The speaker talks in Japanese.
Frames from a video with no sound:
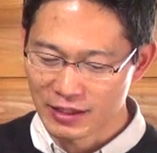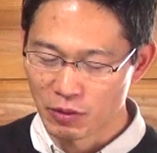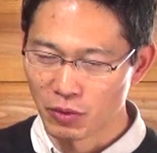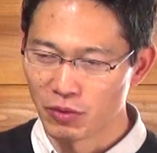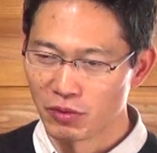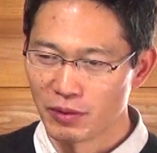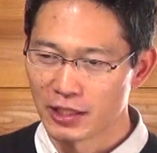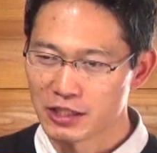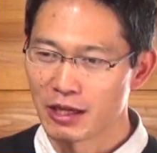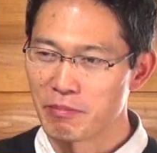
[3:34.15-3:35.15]
たことを
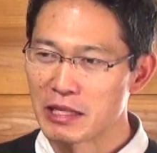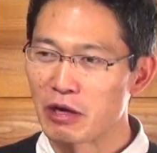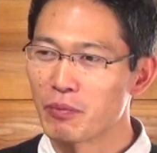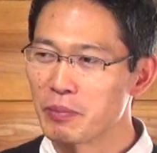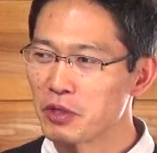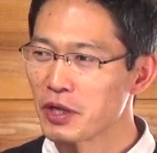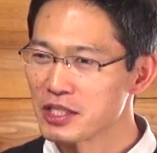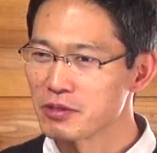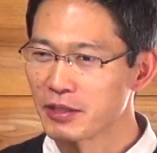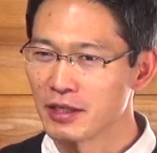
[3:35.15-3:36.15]
私は見逃
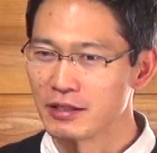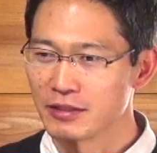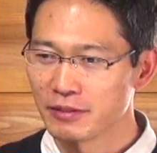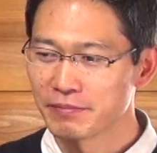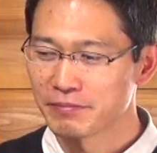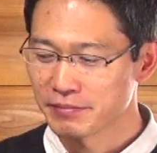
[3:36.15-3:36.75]
してしまったんですね。